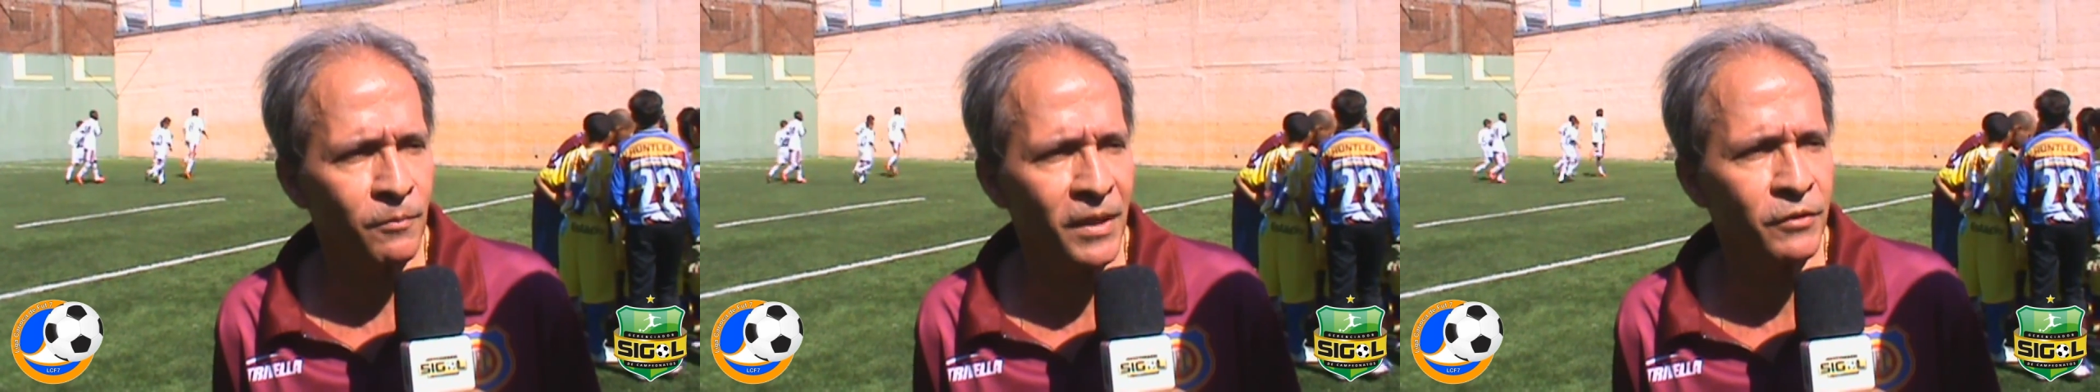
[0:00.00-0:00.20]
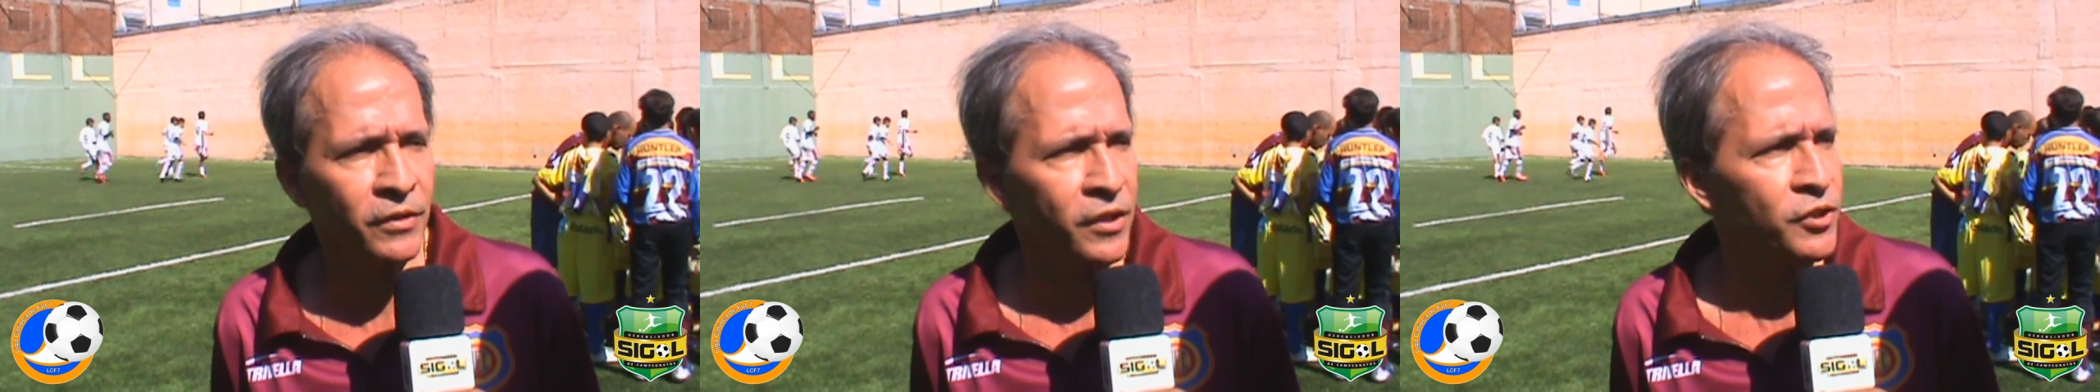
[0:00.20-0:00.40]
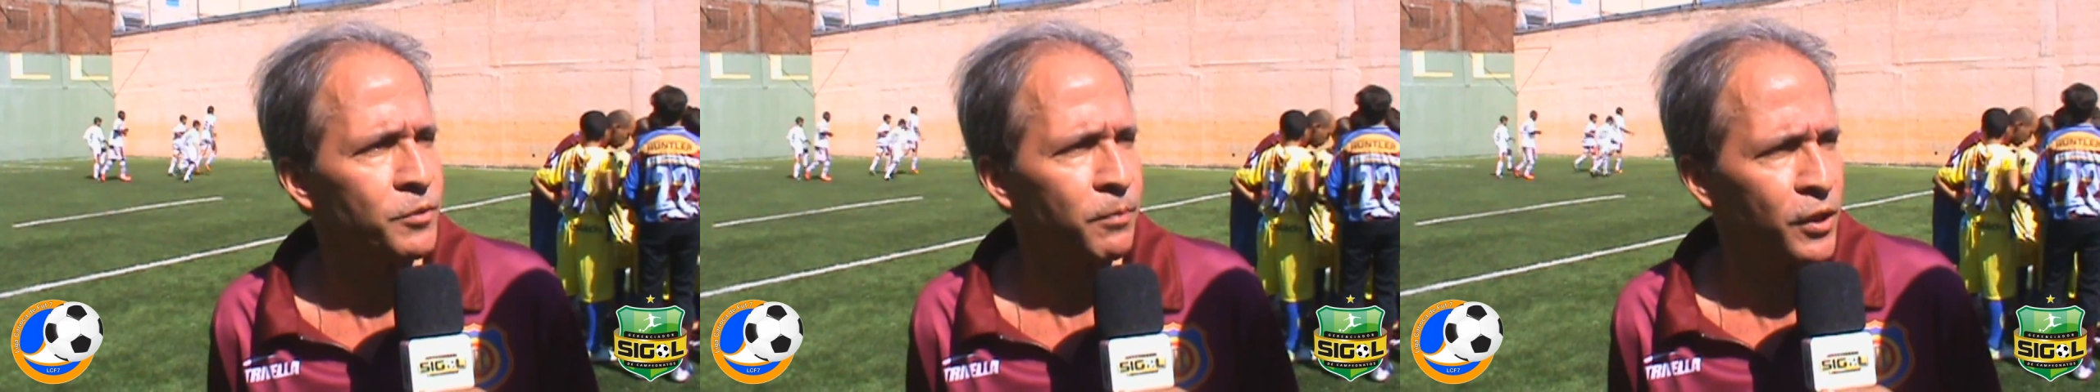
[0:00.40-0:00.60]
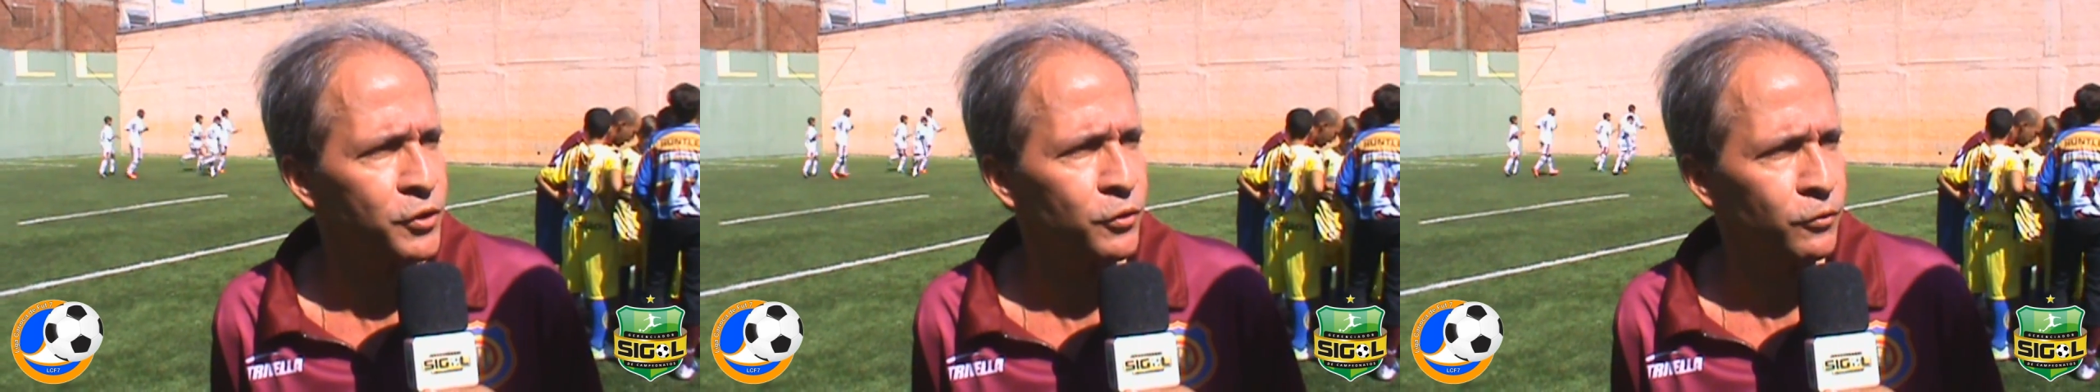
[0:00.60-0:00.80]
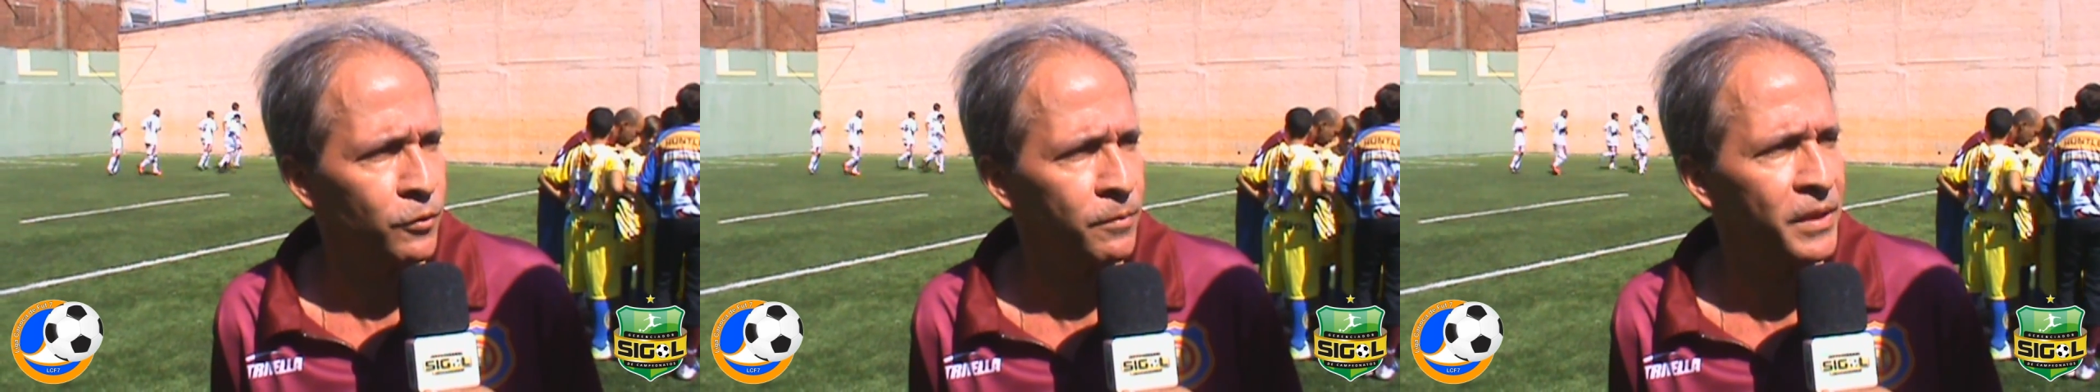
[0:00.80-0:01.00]
do Madureira
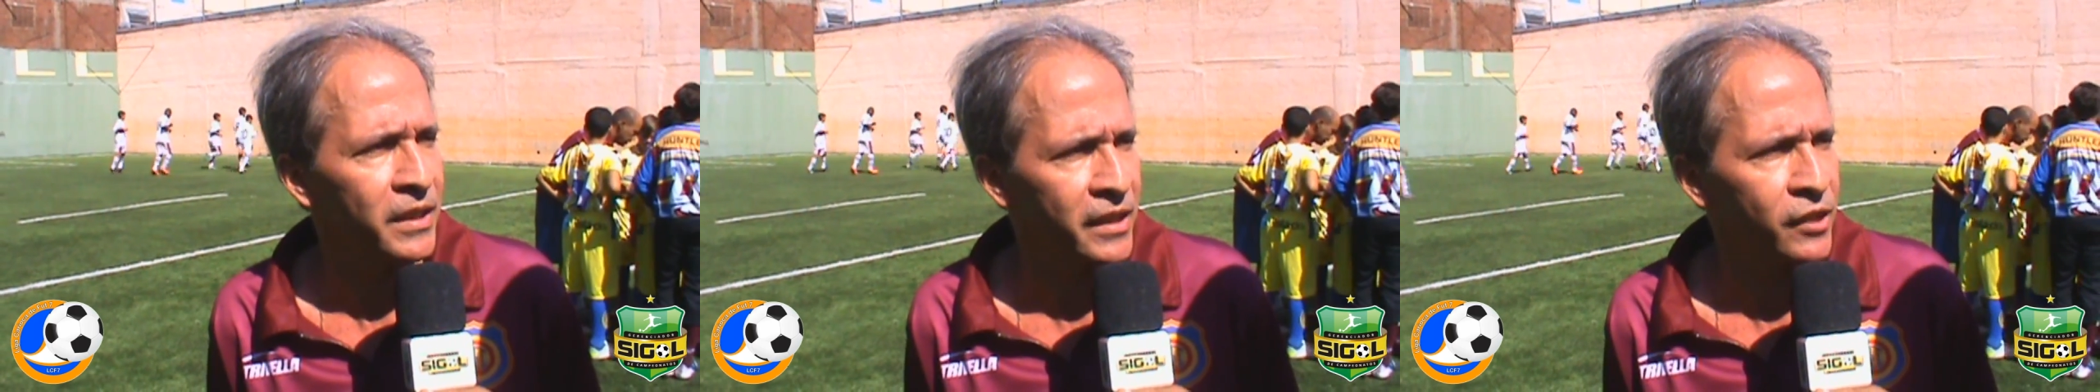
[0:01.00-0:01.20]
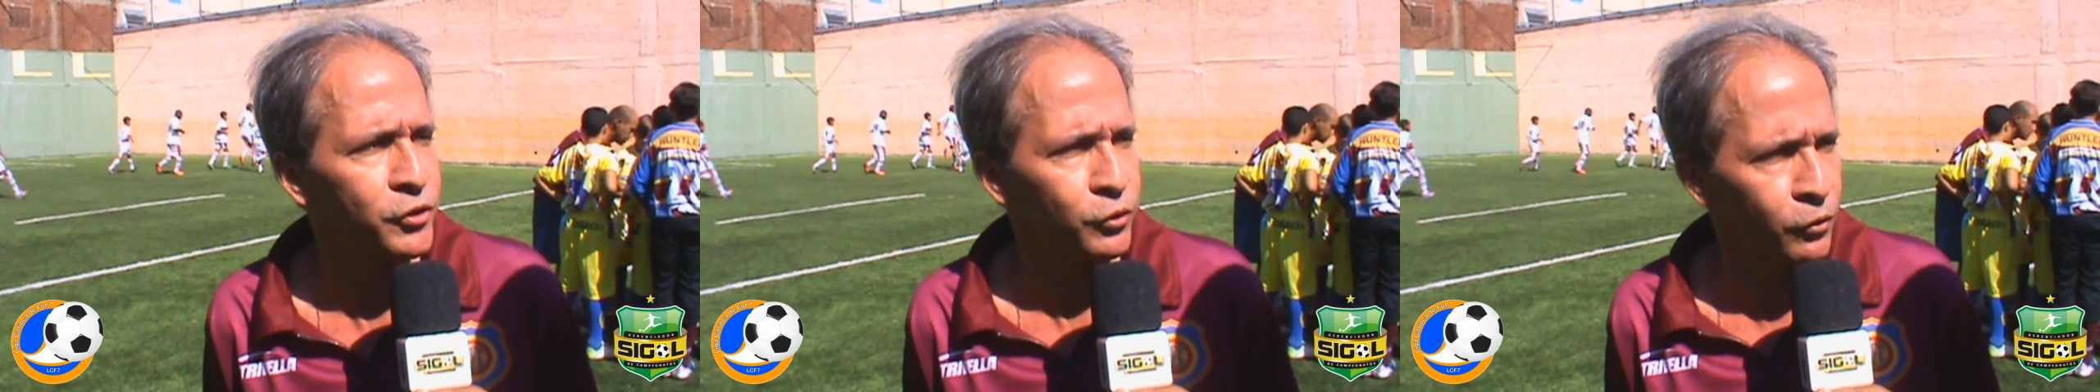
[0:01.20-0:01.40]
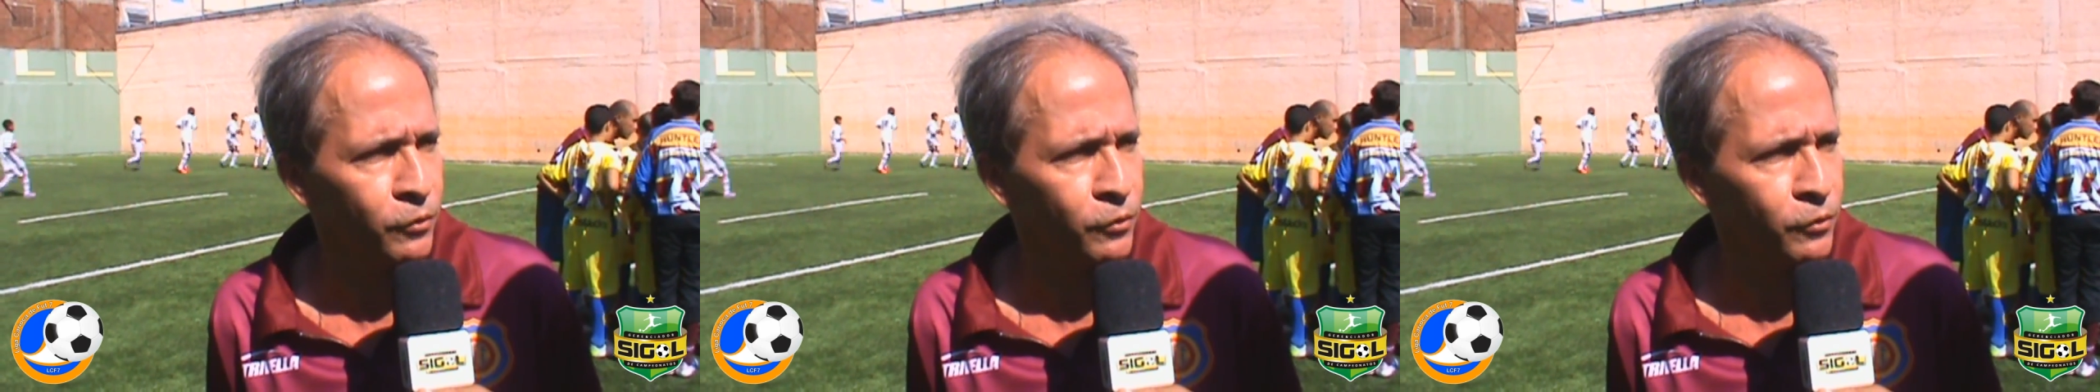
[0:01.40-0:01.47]
Esporte Clube, Elias